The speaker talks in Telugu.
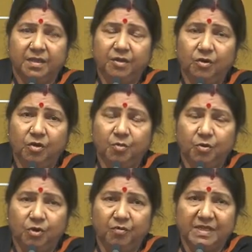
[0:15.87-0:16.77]
ఇంట్లో
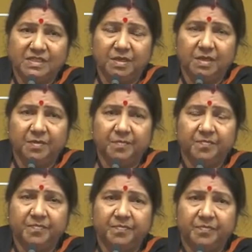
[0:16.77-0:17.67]
ముగ్గులు వేసి
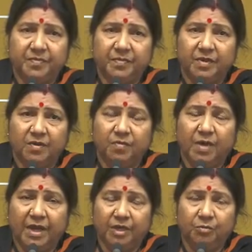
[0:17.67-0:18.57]

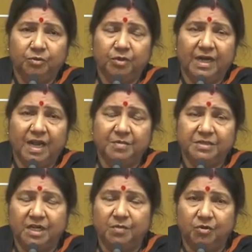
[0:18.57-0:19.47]
వాకిటి ముందు కళ్ళాపి
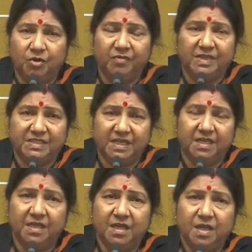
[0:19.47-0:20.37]
జల్లి ముగ్గులు వేసి
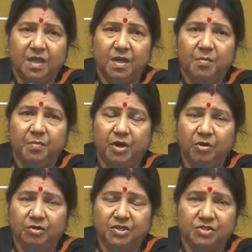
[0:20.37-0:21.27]

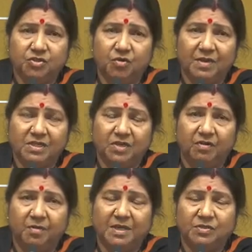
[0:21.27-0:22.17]
పండుగ
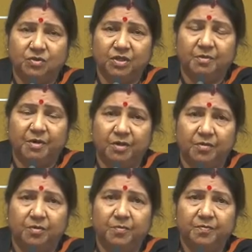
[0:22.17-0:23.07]
చేసుకోవాల్సినటువంటి మా
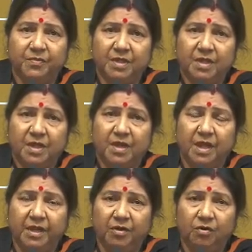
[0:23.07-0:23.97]
సోదరిమణులు
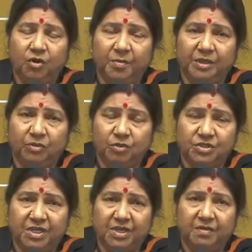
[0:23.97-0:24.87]
నడి రోడ్డు
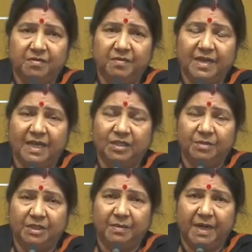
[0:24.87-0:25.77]
మీదకొచ్చి వేలాది
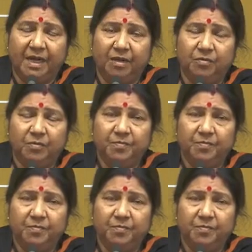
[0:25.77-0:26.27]
మంది మహిళలు